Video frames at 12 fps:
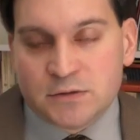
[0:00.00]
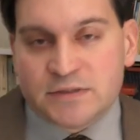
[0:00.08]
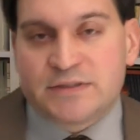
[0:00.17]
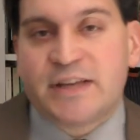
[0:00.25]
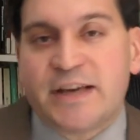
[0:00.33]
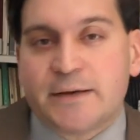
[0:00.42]

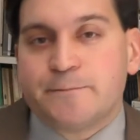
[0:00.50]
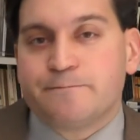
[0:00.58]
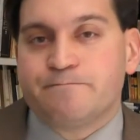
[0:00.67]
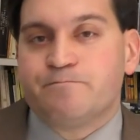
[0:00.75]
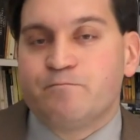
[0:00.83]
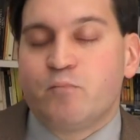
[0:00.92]
Se
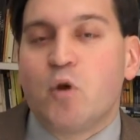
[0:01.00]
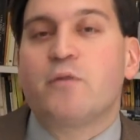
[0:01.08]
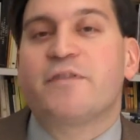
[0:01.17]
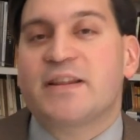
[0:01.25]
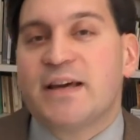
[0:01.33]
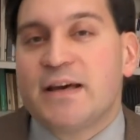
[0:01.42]
mio
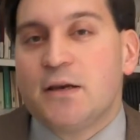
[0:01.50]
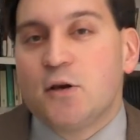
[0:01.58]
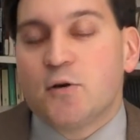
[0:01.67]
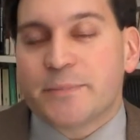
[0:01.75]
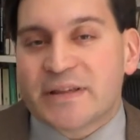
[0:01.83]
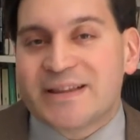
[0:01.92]

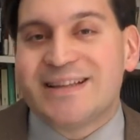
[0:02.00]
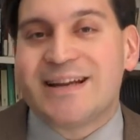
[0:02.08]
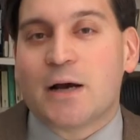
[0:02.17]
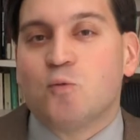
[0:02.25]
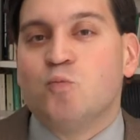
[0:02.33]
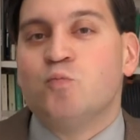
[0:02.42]
fratello mi
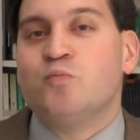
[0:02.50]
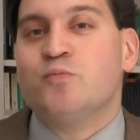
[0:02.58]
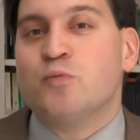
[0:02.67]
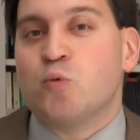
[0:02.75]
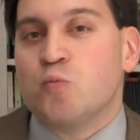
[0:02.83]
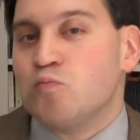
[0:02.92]
tira
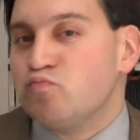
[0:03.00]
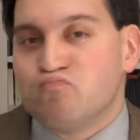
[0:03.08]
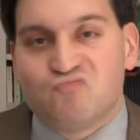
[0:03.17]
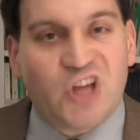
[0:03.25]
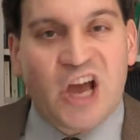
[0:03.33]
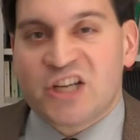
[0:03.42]

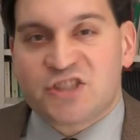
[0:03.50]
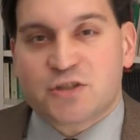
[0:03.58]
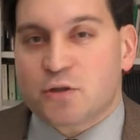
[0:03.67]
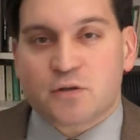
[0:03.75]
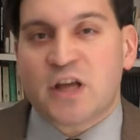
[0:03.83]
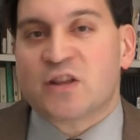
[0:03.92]
un
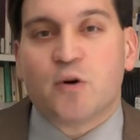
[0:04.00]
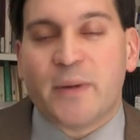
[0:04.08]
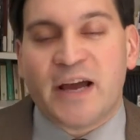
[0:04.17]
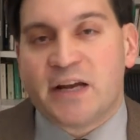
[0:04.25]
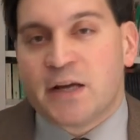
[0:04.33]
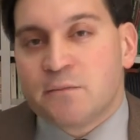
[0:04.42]
destro dato
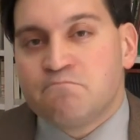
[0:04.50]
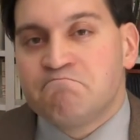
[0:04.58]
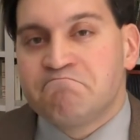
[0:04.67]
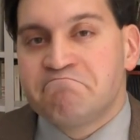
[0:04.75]
bene,